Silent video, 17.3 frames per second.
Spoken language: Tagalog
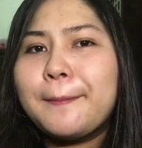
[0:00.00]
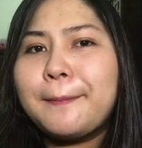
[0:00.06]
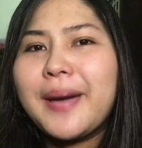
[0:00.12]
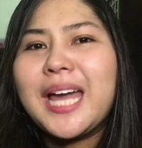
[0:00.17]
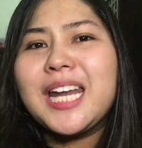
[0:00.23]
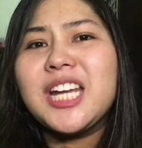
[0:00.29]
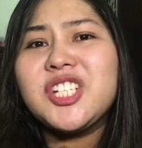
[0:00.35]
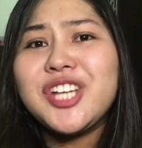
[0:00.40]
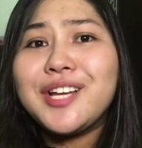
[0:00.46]

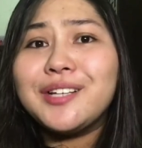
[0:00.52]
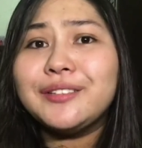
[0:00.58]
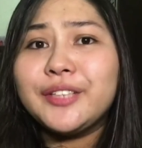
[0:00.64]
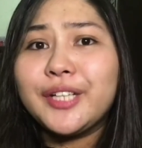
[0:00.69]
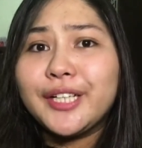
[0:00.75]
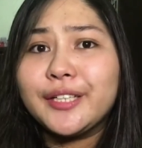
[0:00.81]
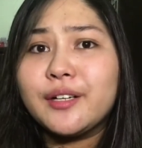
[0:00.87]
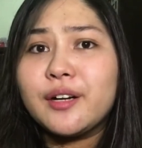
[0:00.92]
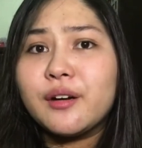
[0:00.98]
Para siyang
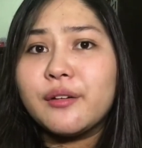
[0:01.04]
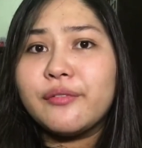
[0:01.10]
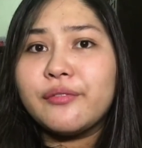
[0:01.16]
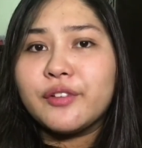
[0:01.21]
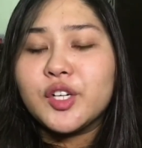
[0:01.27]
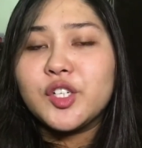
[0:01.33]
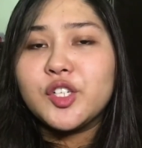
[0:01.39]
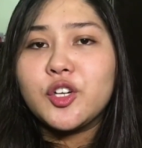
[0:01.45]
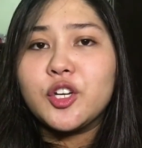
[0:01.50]
darker
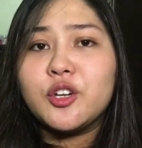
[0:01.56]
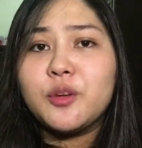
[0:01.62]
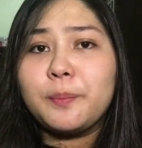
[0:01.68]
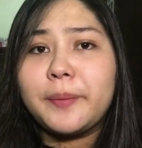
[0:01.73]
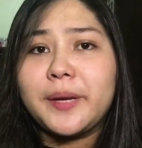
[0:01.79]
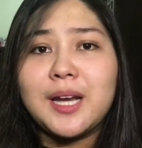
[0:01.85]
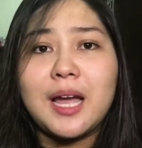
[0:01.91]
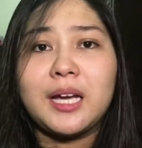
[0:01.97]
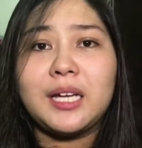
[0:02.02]
version ng
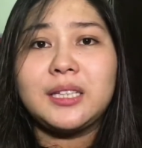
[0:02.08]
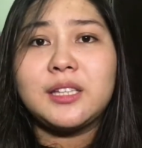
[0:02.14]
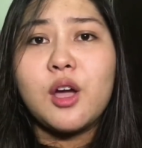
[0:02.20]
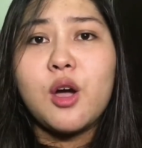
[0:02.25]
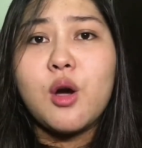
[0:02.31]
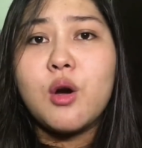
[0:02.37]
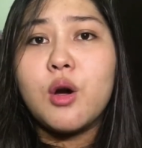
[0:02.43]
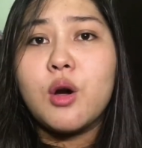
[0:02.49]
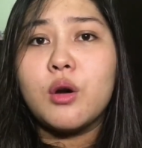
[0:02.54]
pinakita
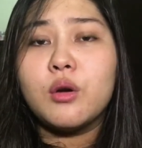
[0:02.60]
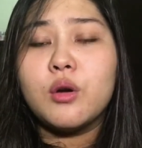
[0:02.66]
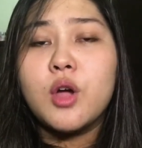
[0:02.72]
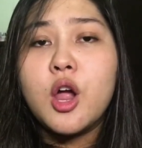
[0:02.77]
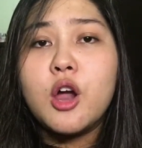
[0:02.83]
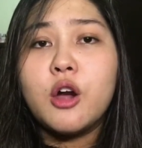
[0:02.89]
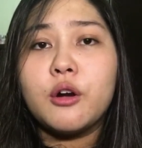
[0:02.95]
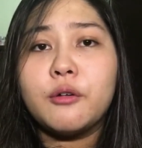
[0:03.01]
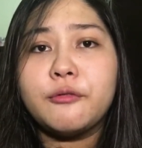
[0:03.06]
kong
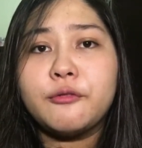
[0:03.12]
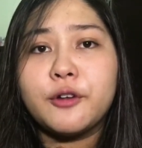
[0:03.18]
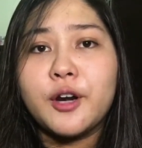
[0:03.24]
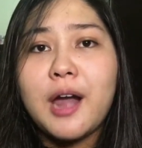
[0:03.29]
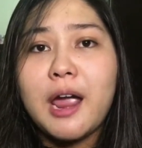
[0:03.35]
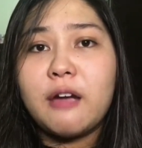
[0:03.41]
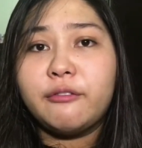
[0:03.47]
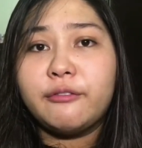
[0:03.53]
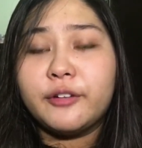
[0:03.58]

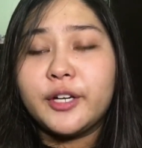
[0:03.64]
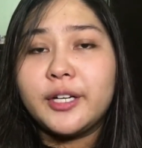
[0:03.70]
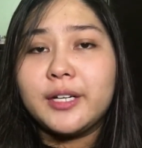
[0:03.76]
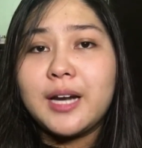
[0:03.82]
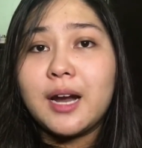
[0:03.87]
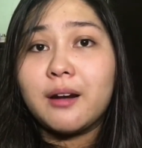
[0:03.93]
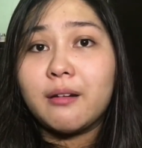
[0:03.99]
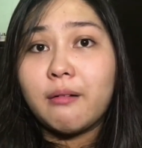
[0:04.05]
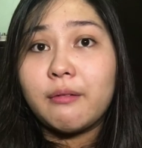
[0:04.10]
Forever
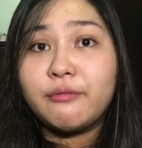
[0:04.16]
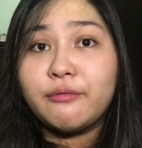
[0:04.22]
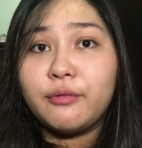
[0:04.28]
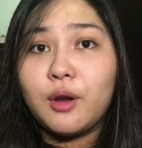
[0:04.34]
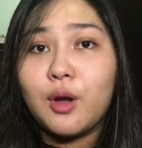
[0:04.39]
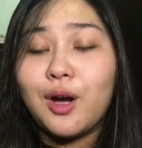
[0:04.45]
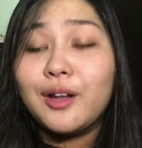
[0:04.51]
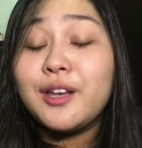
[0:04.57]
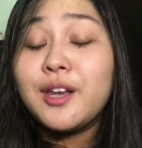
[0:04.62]
ng
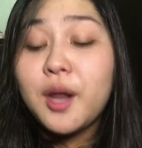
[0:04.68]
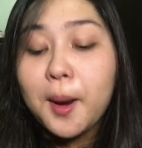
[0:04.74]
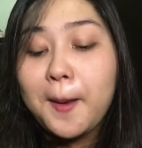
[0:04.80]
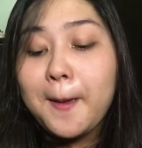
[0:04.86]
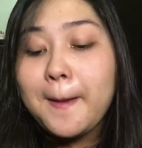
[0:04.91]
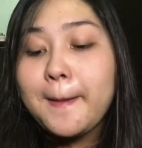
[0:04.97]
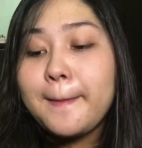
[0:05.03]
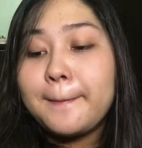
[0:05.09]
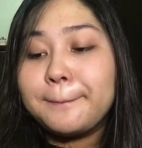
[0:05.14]
Revlon.
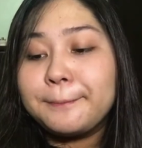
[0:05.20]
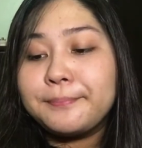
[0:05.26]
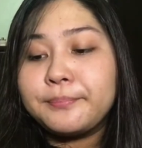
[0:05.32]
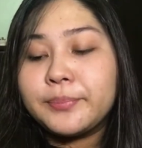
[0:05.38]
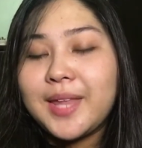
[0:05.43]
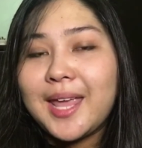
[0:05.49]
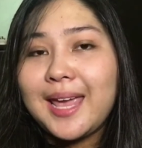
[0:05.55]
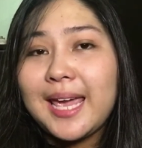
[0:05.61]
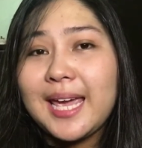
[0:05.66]

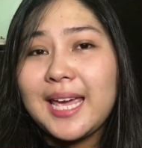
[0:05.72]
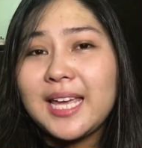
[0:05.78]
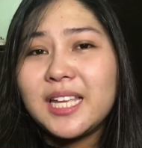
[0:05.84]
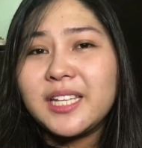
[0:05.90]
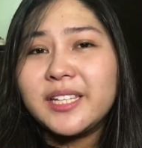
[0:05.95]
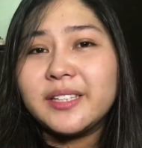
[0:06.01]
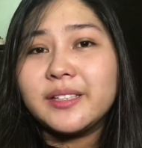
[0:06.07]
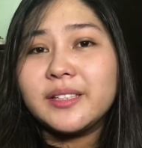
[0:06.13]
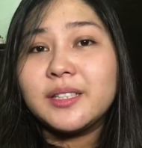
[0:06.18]

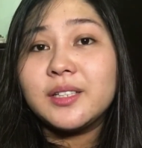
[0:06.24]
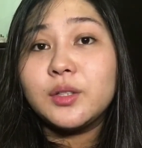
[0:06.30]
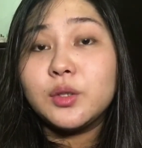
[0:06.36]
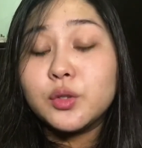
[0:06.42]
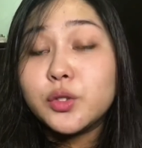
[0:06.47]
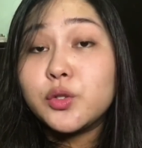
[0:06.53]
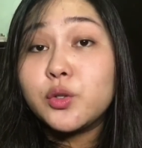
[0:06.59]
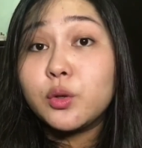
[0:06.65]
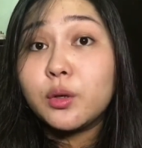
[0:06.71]
And
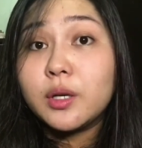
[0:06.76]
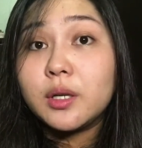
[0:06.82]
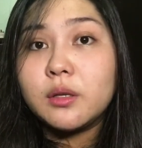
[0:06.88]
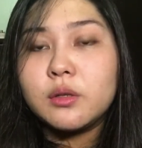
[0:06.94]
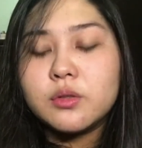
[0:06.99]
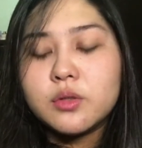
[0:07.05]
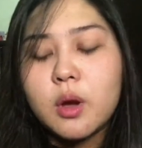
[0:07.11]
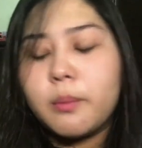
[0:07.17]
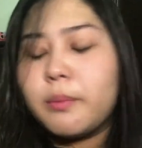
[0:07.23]
gusto ko rin
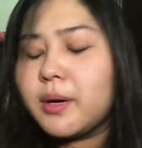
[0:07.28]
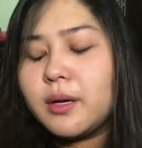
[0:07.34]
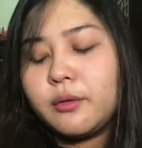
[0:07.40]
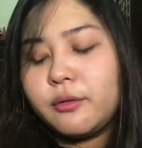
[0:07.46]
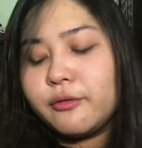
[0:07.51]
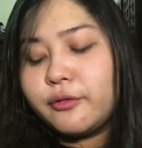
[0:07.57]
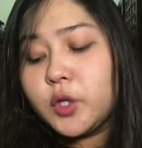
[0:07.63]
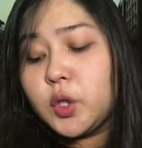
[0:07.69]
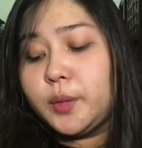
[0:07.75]
sobrang
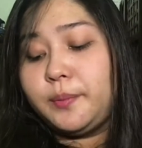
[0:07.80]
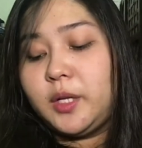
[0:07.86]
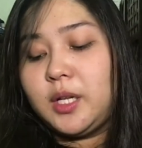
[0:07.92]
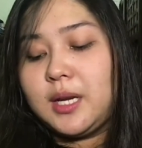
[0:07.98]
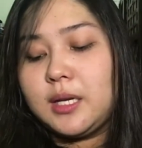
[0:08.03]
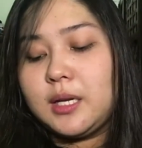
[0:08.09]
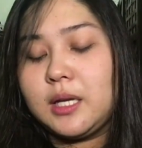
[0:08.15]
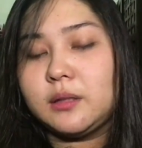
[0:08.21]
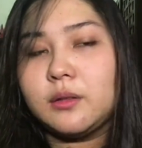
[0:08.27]
yung
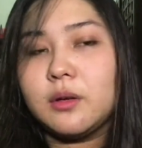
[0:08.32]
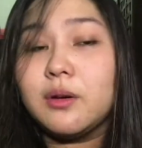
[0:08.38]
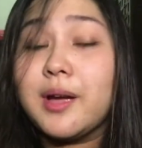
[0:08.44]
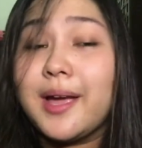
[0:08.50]
formula nito,